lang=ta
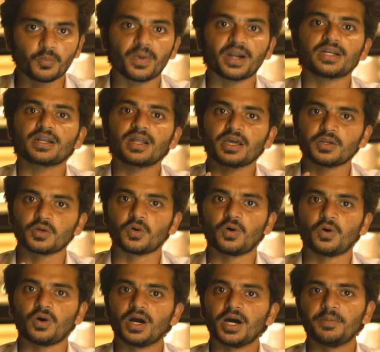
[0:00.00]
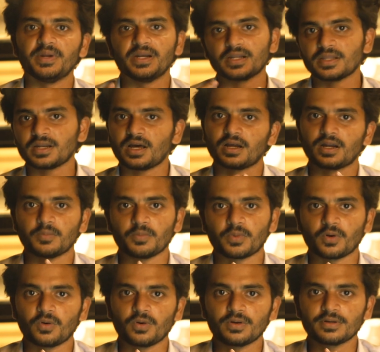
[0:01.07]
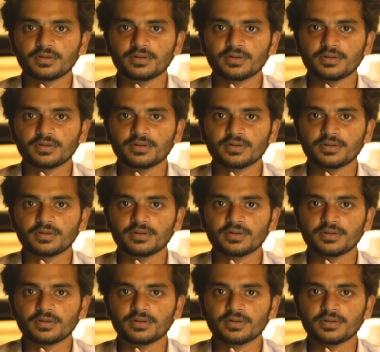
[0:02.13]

இன்னும் பெட்டராக இருக்கும் அப்படின்னு நாங்கள் நம்புகிறோம்